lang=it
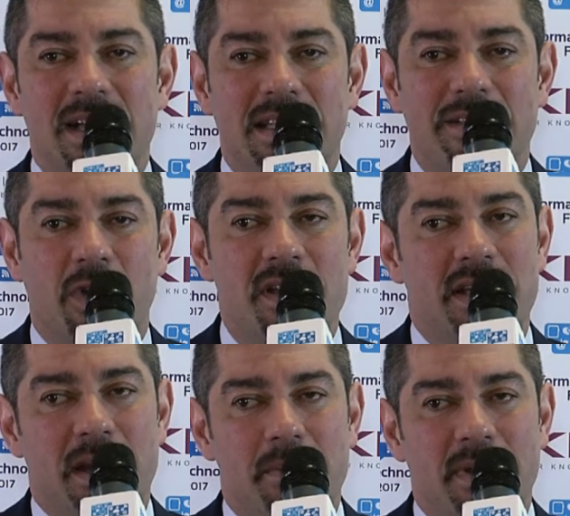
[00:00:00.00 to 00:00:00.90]
devono
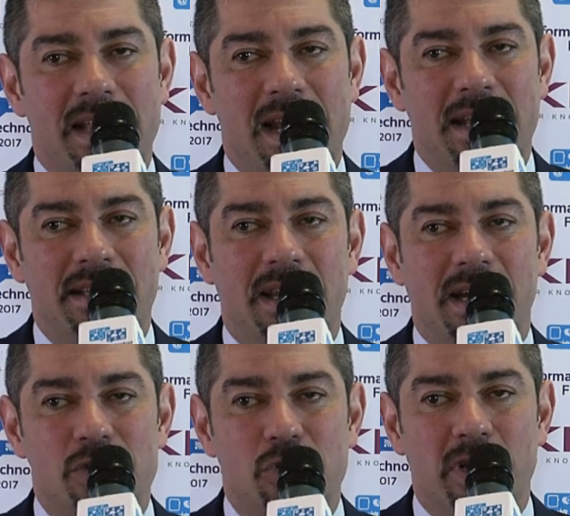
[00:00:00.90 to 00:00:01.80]
essere delle
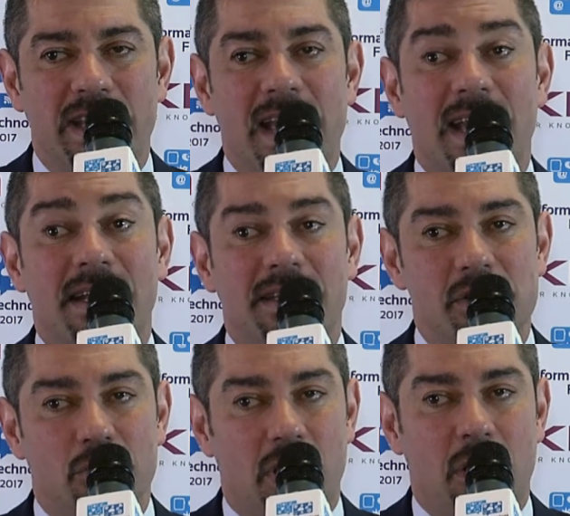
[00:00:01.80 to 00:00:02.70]
integrazioni che
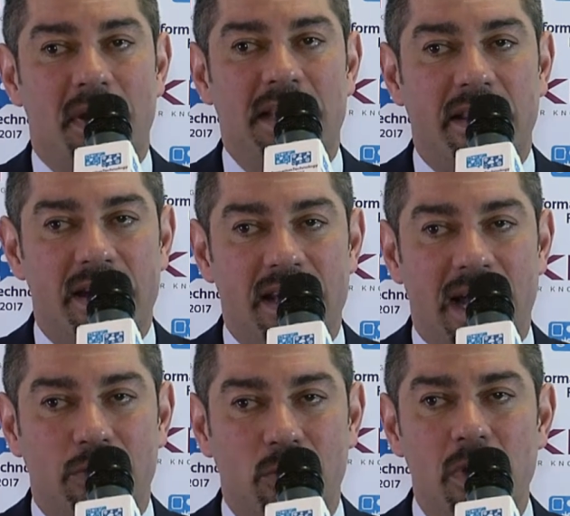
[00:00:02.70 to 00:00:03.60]
garantiscono la qualità del
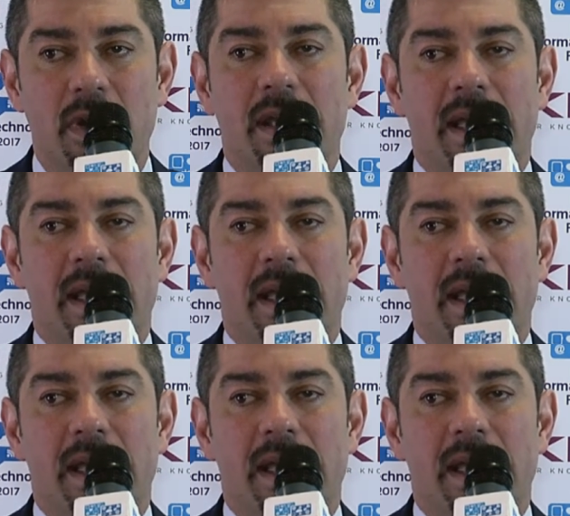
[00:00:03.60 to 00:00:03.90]
dato